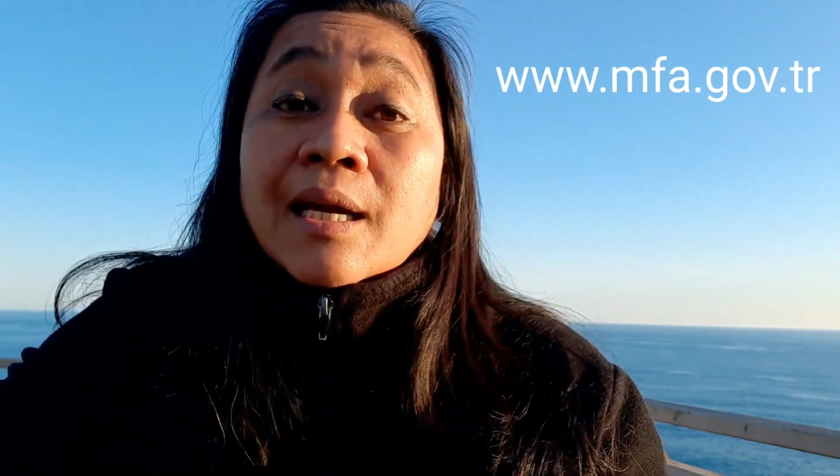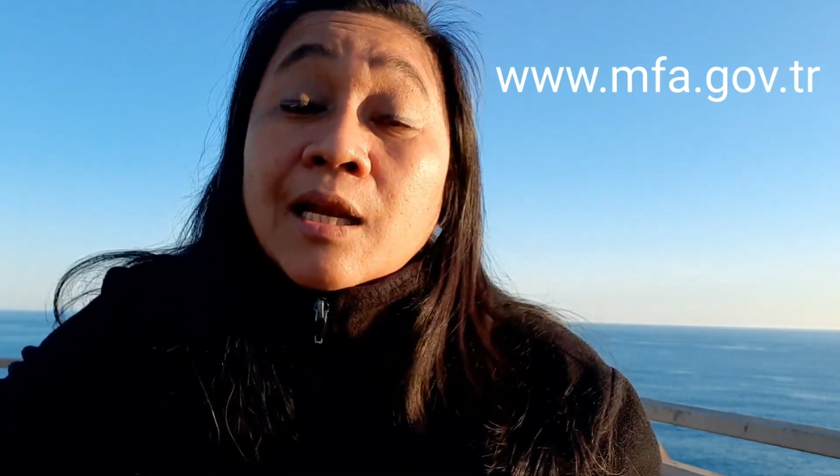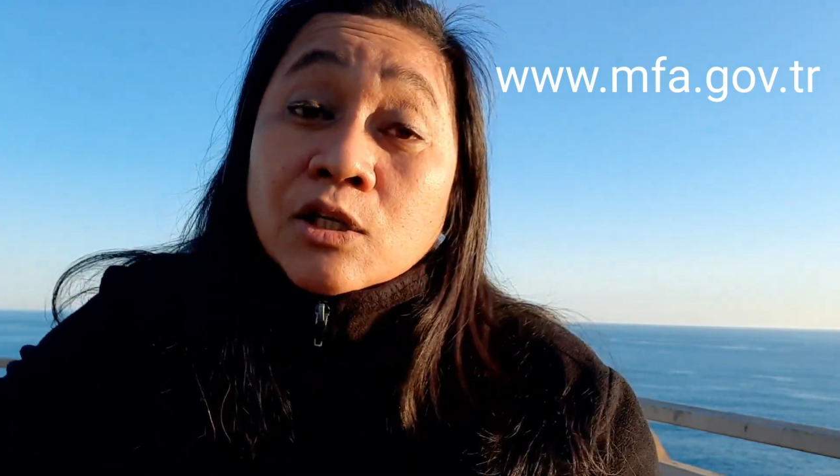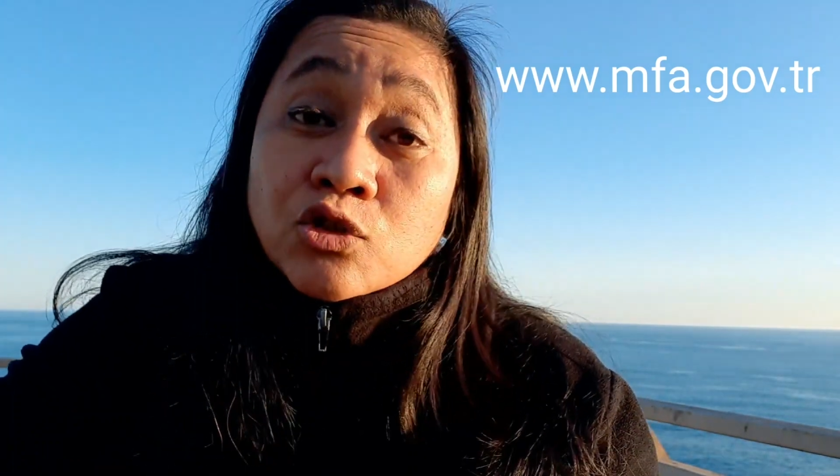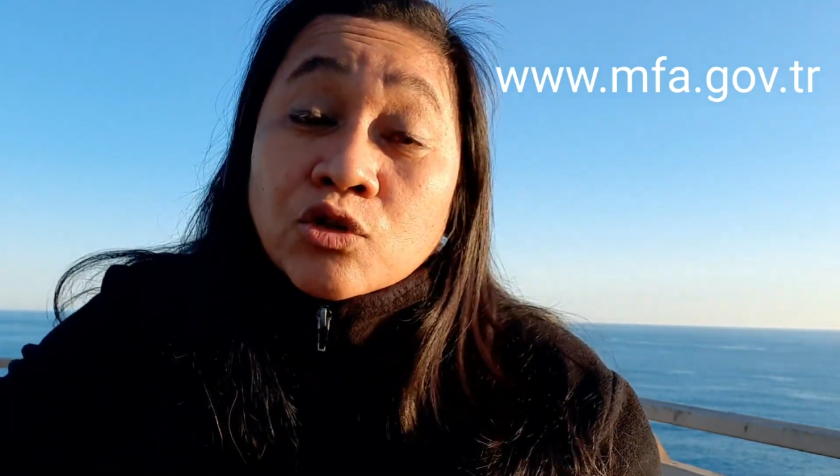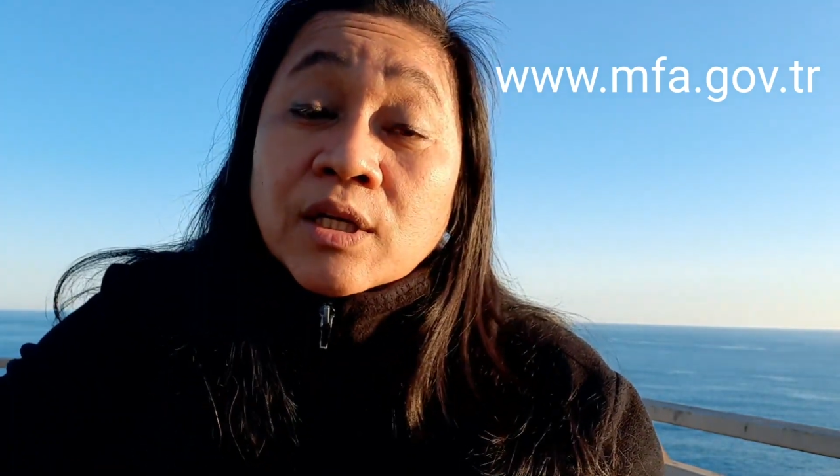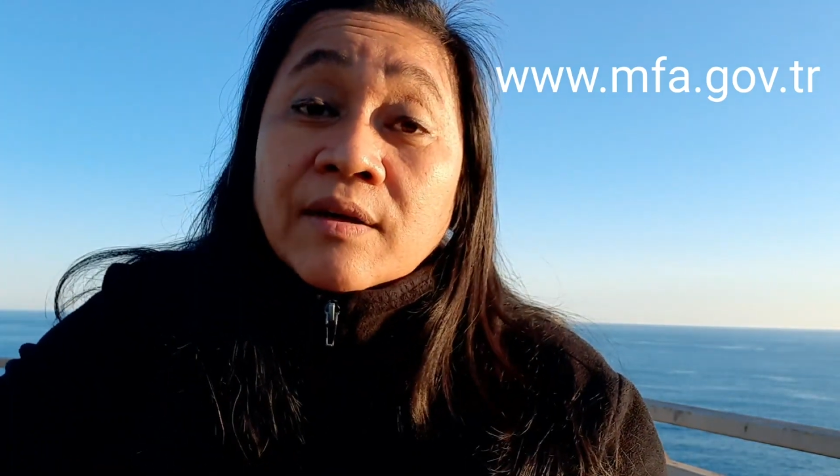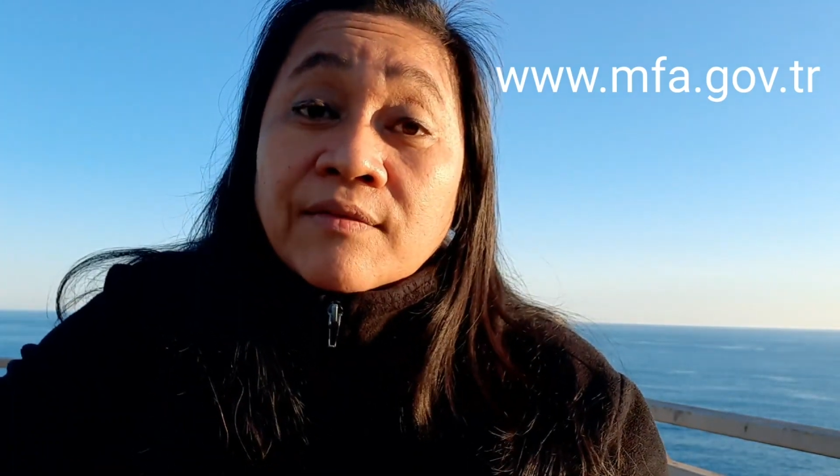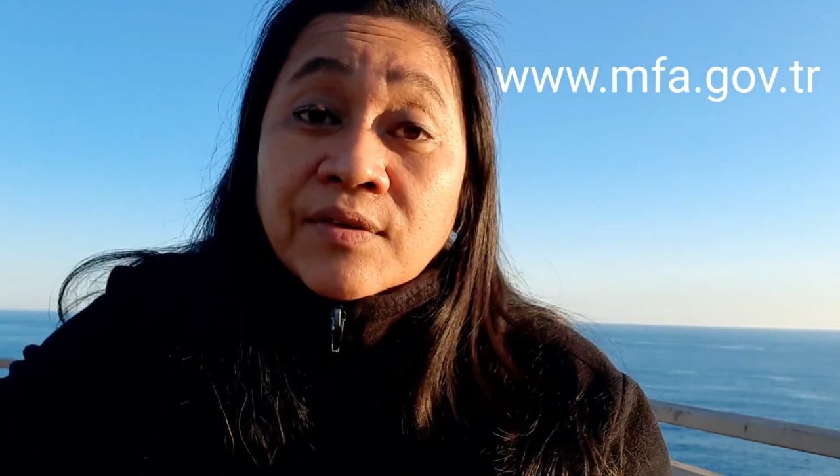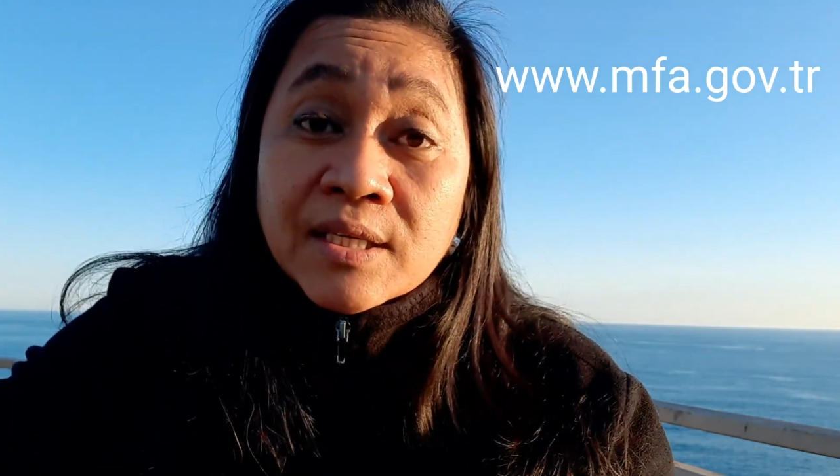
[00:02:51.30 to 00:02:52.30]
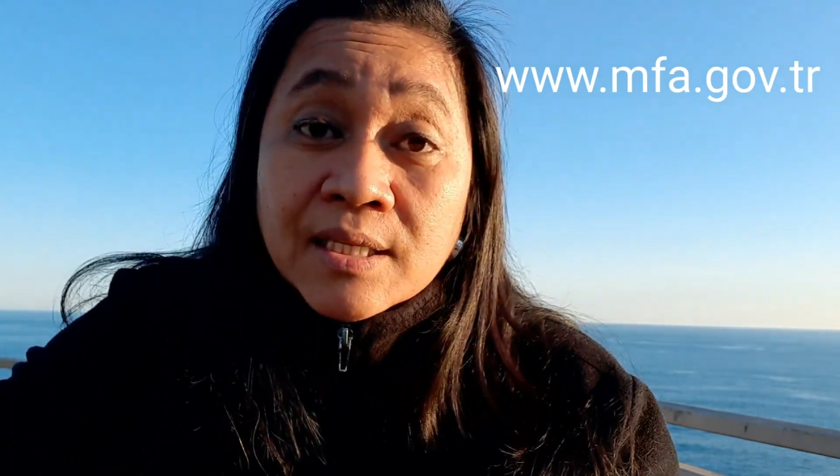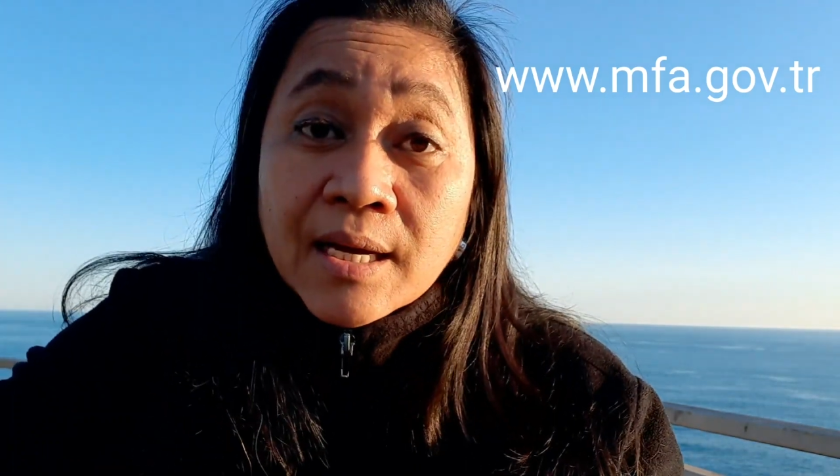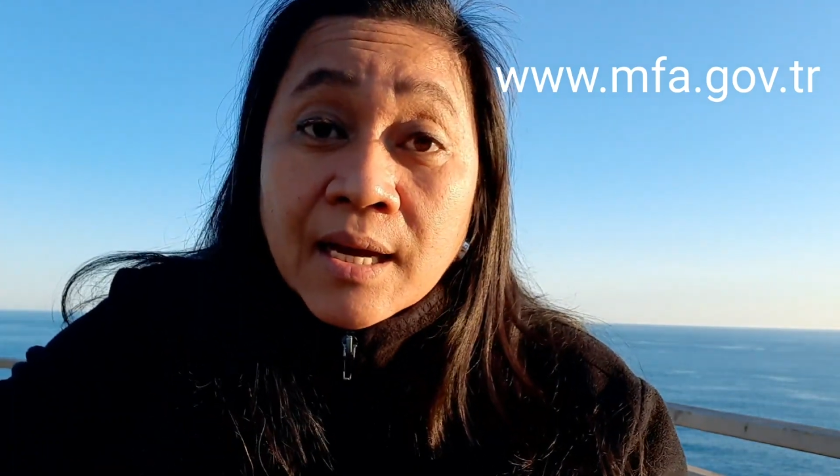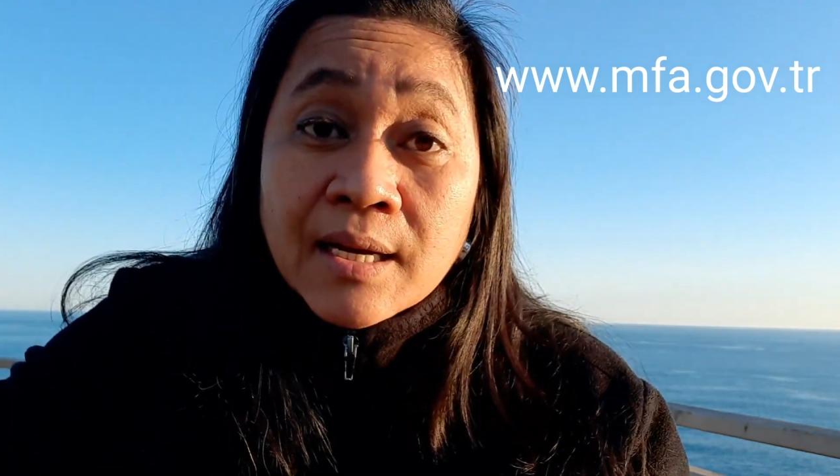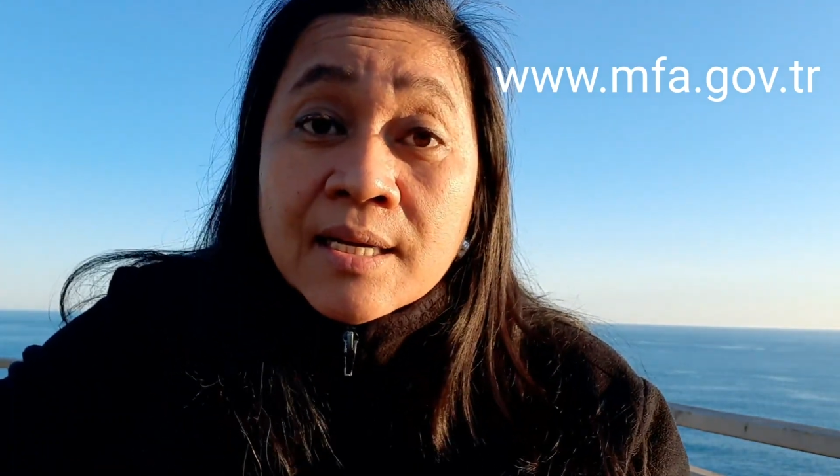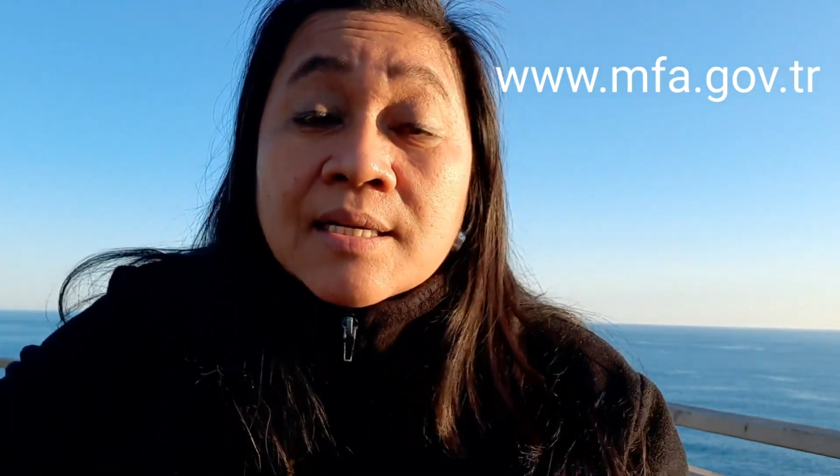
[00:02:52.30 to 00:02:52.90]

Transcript: electronic visa